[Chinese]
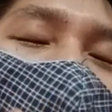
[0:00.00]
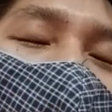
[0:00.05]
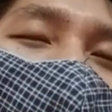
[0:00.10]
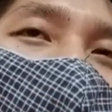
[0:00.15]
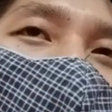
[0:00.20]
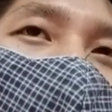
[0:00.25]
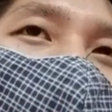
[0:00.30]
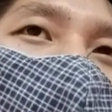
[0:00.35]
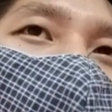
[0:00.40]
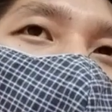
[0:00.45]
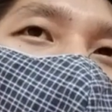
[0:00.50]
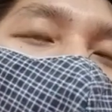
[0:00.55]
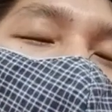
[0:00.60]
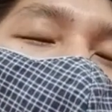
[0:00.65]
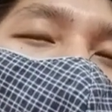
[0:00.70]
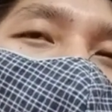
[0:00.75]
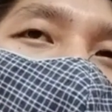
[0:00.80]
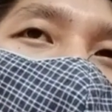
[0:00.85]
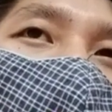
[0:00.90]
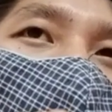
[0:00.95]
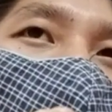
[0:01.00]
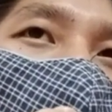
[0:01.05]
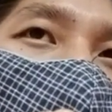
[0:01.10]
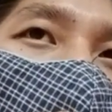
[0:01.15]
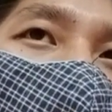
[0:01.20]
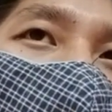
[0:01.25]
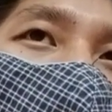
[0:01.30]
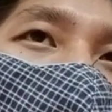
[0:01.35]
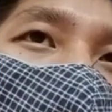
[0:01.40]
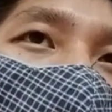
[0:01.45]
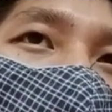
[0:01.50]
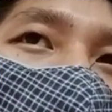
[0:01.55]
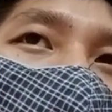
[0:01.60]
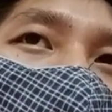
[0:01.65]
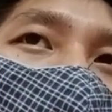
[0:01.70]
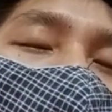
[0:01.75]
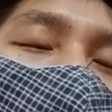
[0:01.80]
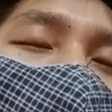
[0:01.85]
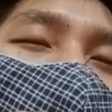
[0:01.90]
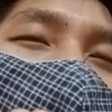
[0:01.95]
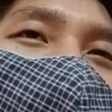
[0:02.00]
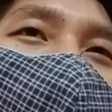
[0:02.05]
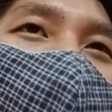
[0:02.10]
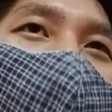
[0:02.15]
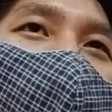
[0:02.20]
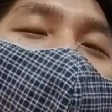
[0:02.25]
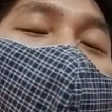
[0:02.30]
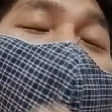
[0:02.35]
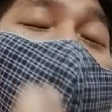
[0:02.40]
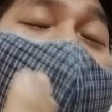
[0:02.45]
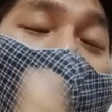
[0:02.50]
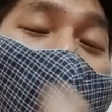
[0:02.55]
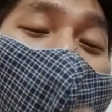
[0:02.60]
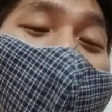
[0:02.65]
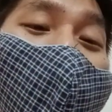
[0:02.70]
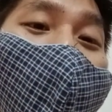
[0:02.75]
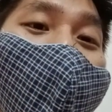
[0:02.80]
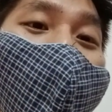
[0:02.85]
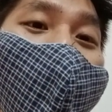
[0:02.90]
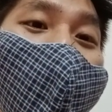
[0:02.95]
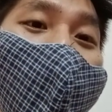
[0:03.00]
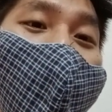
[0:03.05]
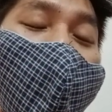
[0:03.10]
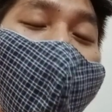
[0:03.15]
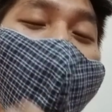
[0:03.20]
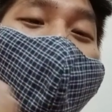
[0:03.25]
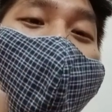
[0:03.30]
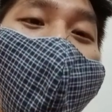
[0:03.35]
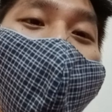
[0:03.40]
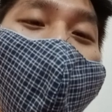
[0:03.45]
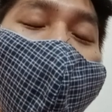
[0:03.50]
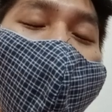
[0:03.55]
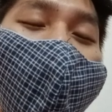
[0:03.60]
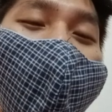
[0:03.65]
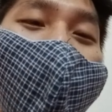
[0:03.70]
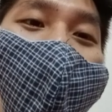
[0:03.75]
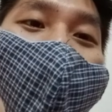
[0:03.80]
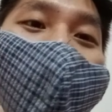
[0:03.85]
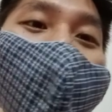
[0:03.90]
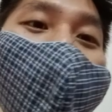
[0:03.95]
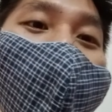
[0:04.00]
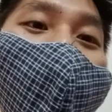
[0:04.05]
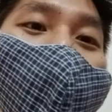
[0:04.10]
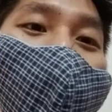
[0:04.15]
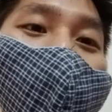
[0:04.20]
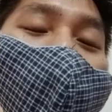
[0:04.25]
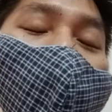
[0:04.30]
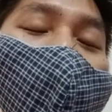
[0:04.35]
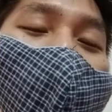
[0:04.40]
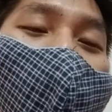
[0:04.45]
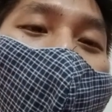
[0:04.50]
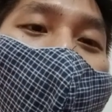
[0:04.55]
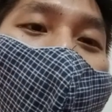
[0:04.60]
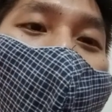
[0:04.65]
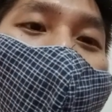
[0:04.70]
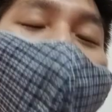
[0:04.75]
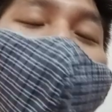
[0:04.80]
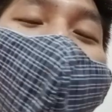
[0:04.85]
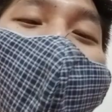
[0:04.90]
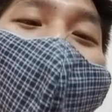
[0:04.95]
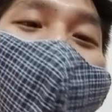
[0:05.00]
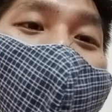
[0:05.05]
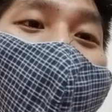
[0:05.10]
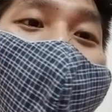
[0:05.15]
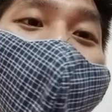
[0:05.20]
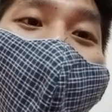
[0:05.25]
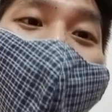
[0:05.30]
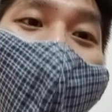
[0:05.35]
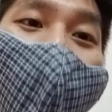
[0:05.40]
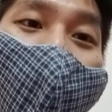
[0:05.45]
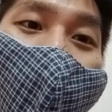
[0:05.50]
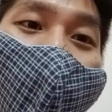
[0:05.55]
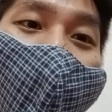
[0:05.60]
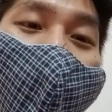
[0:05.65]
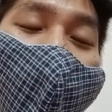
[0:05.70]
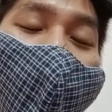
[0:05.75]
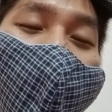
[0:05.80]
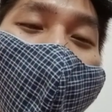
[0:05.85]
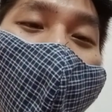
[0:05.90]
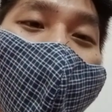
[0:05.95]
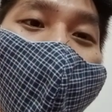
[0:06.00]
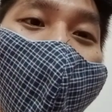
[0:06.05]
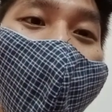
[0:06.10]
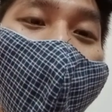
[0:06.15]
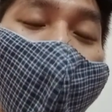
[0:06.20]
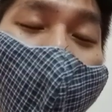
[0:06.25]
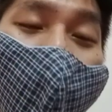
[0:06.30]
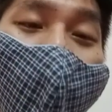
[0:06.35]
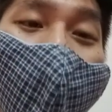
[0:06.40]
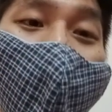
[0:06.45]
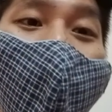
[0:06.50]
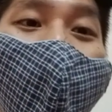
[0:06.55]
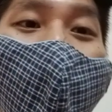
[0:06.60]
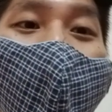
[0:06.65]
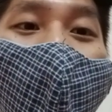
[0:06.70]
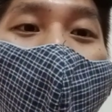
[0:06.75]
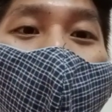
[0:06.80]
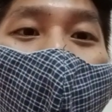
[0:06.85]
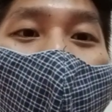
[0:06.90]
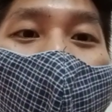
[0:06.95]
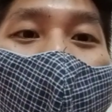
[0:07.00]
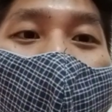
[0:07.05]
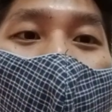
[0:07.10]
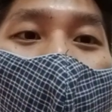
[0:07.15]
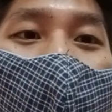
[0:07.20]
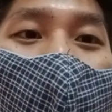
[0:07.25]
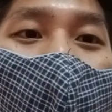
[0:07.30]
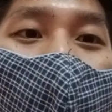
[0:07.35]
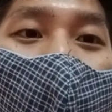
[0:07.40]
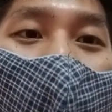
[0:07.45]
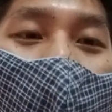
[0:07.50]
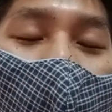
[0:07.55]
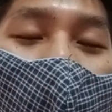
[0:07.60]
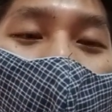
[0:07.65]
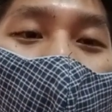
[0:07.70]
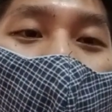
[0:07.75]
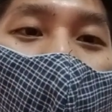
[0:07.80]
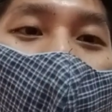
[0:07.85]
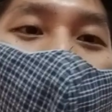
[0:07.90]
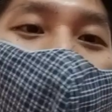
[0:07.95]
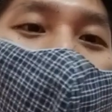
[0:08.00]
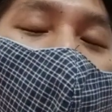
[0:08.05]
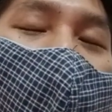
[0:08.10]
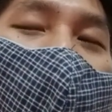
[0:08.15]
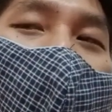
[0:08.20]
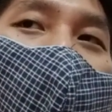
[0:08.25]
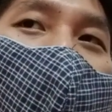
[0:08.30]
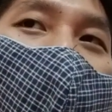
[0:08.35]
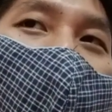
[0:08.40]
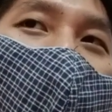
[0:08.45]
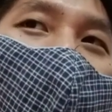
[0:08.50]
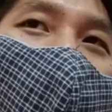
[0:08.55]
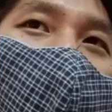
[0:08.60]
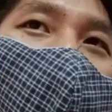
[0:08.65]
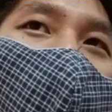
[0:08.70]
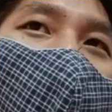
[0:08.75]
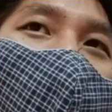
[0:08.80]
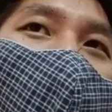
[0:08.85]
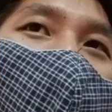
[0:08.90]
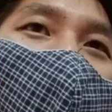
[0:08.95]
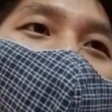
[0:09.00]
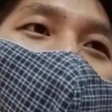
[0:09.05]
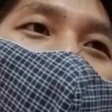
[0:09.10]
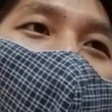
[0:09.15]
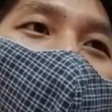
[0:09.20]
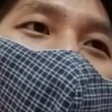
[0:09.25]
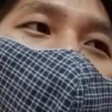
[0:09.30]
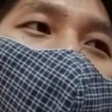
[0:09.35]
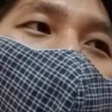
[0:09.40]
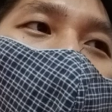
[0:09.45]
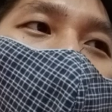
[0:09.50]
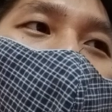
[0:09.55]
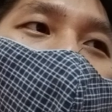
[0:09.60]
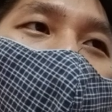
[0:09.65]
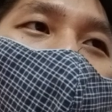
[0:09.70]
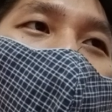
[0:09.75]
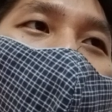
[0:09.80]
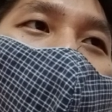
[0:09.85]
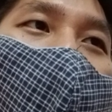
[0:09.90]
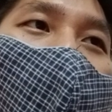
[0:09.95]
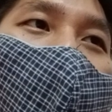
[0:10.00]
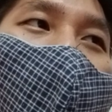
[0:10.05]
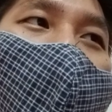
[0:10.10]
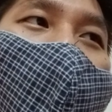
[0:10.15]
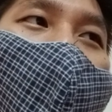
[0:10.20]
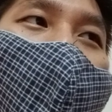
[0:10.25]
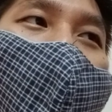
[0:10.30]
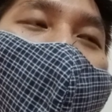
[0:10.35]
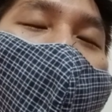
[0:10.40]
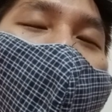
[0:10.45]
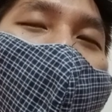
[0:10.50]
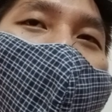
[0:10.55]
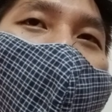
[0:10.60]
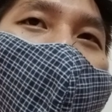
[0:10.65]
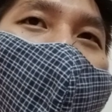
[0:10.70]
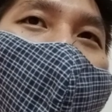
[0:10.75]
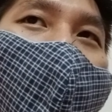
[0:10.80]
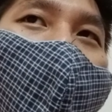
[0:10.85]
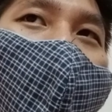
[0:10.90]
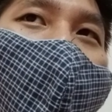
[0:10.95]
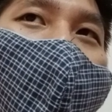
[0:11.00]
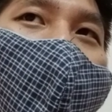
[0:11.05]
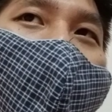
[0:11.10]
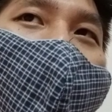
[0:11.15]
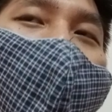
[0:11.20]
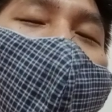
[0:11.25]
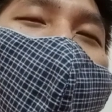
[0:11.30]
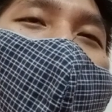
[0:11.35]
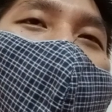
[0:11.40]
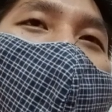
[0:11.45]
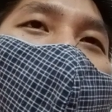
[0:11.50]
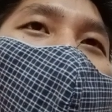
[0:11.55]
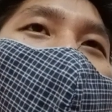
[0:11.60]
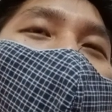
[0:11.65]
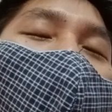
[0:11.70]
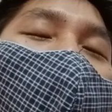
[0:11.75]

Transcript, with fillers: 品，就是是否甜点是 special for 不爱吃榴莲的人的，OK？我觉得这个也这个点，我觉得是，呃，可能现